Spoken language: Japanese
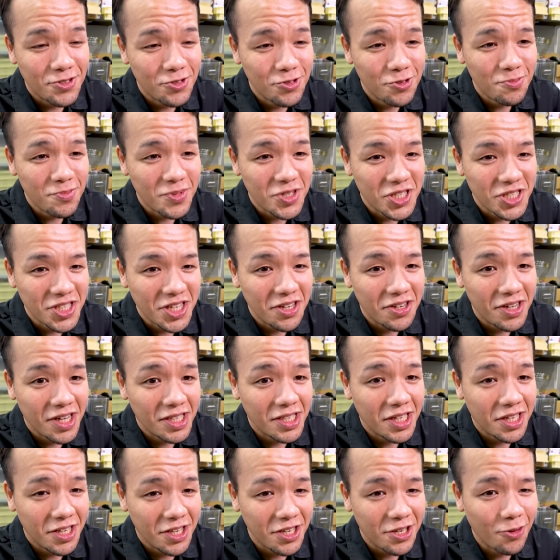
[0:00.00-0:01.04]
準備している
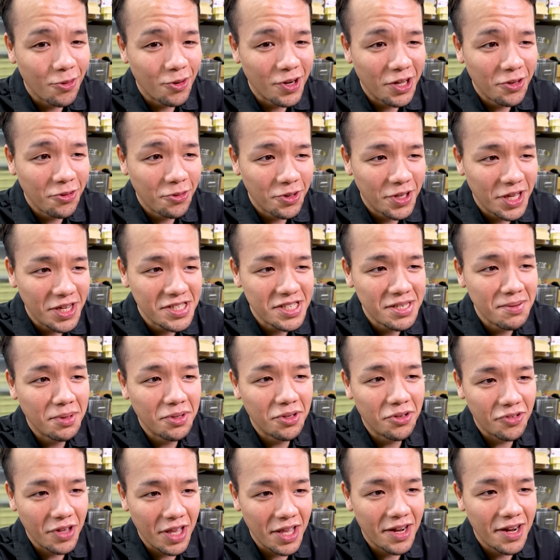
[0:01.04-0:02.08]
間に、他のお客様
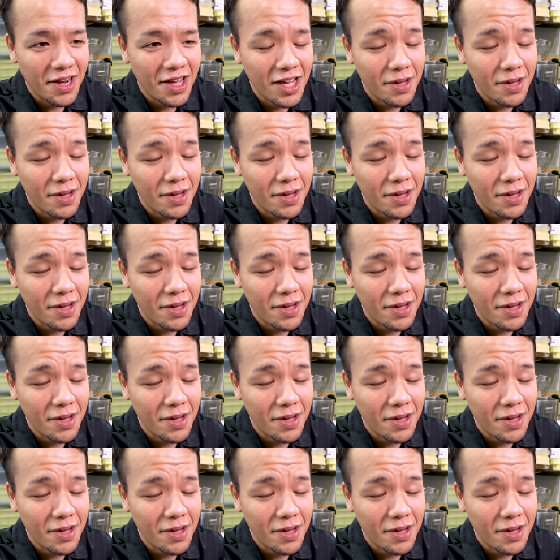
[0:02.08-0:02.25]
のね、